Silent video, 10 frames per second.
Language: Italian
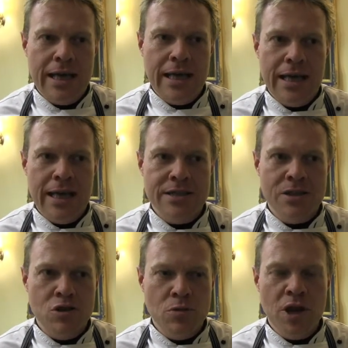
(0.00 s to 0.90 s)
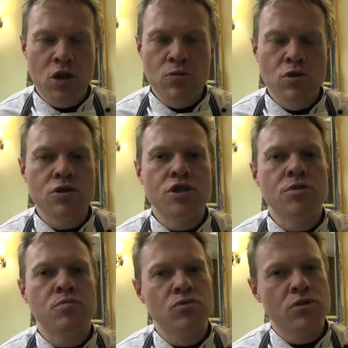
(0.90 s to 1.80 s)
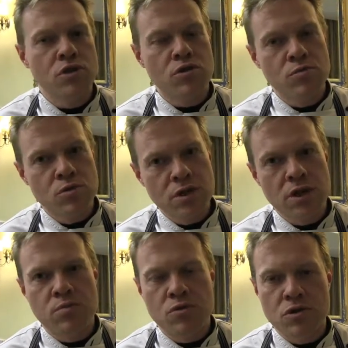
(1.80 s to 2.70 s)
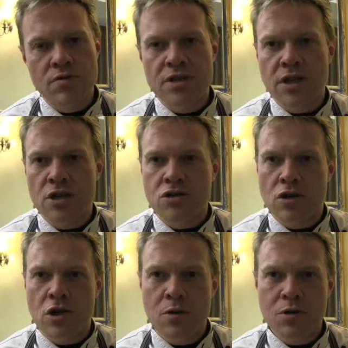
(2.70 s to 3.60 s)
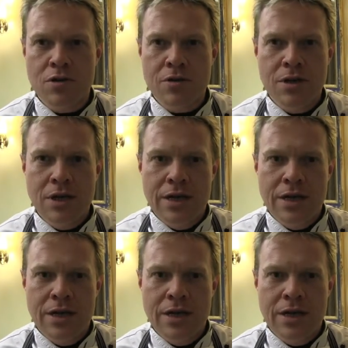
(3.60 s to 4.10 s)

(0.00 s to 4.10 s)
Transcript: E secondo me hanno molti punti in comune dal punto di vista gastronomico